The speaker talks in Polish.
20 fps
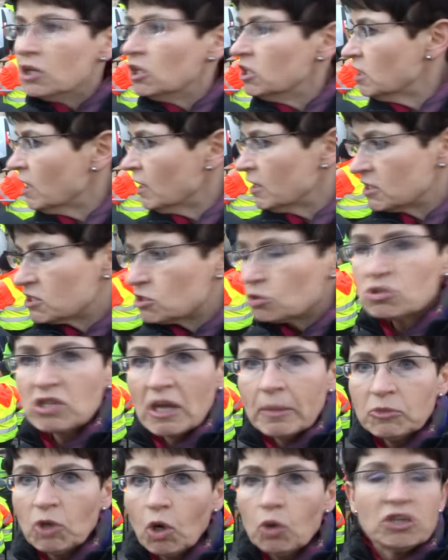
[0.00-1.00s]
Ile jest tu
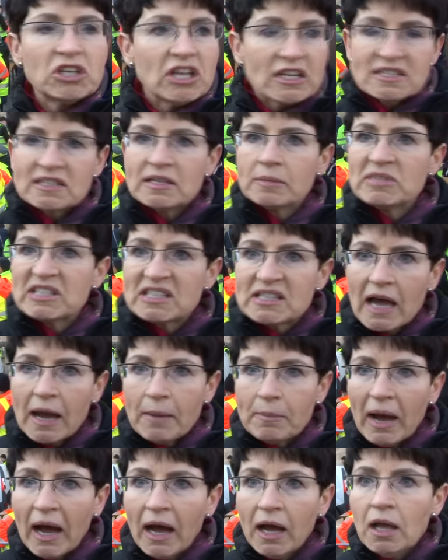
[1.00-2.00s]
ze mną? Jestem
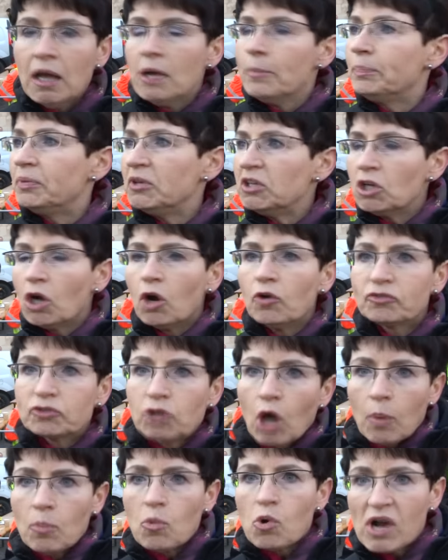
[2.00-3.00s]
sama. Piją w
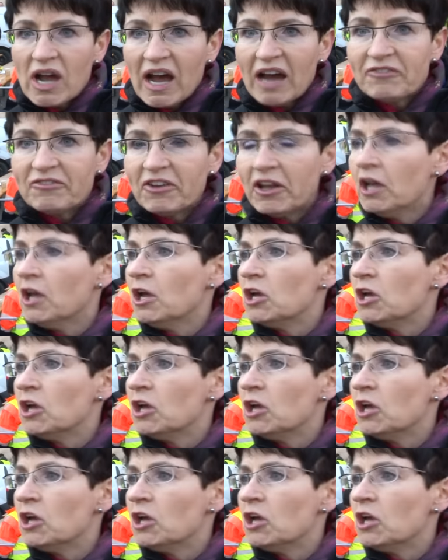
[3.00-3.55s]
domu kawę,